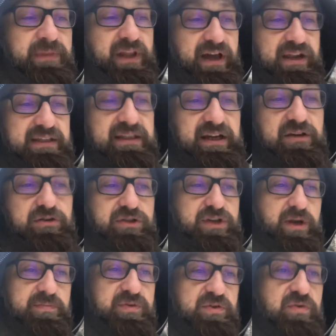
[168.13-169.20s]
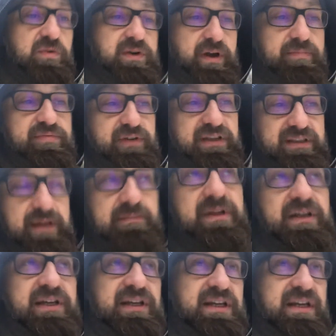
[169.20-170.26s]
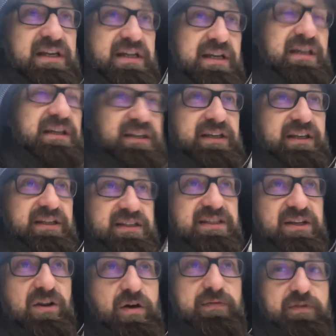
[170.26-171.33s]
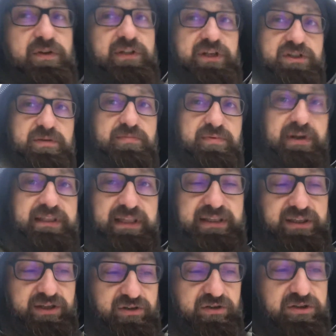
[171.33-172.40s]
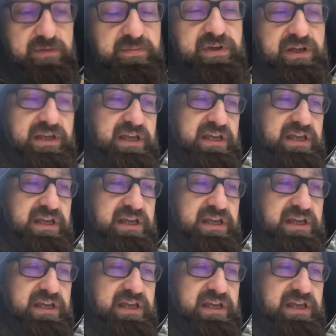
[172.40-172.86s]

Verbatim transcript: ale ta gorzka pigułka była tam y, celowo, znaczy była dlatego, żeby